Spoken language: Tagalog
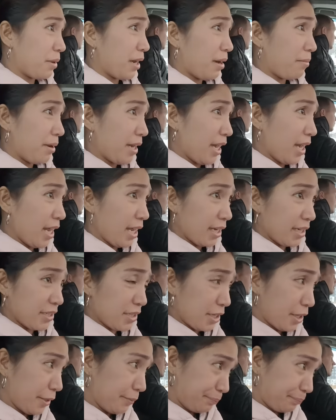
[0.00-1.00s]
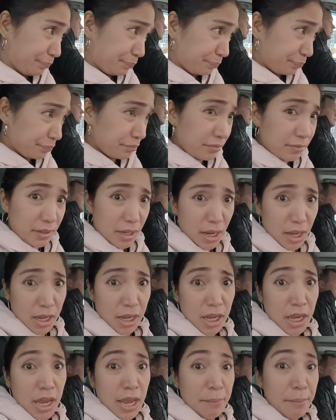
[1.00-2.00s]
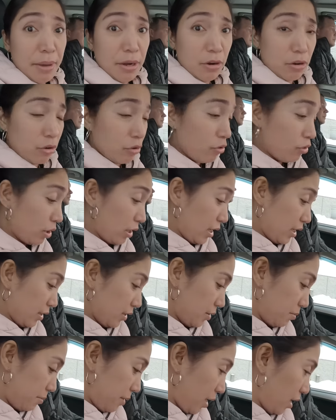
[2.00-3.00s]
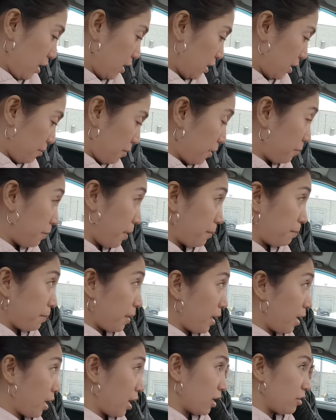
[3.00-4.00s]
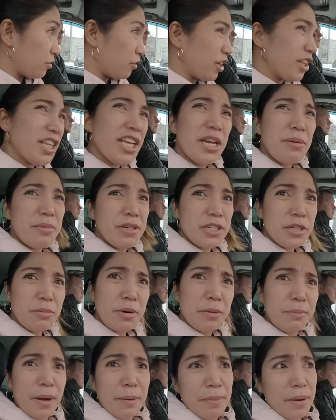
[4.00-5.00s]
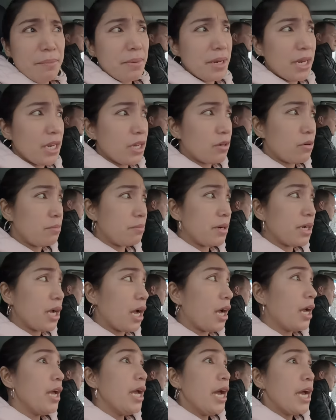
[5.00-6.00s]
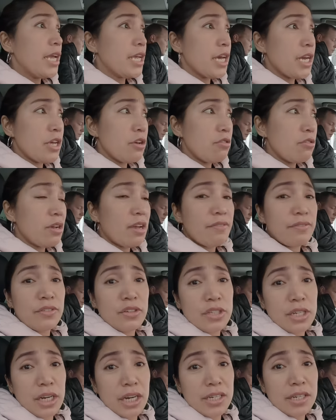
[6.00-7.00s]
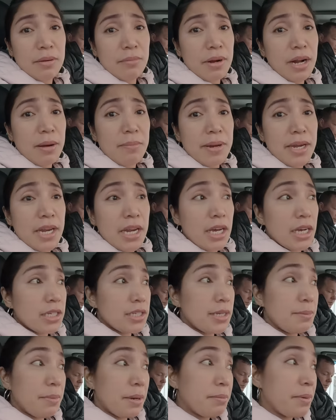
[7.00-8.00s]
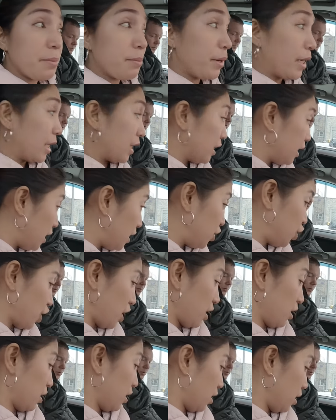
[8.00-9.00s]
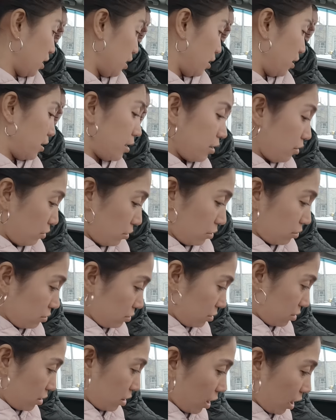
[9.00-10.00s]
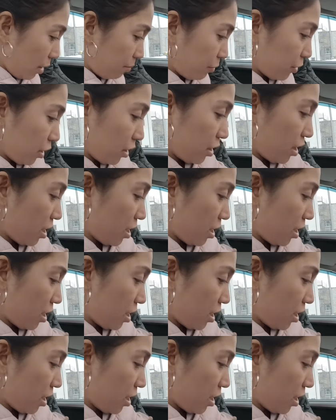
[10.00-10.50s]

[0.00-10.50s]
mga maninay kasi meron akong classmate na magpapa ano, hindi naman siya magpapabili kumbaga, yan na yung gift ko sa kanya mga maninay kasi magbe-birthday siya kaya no, I put it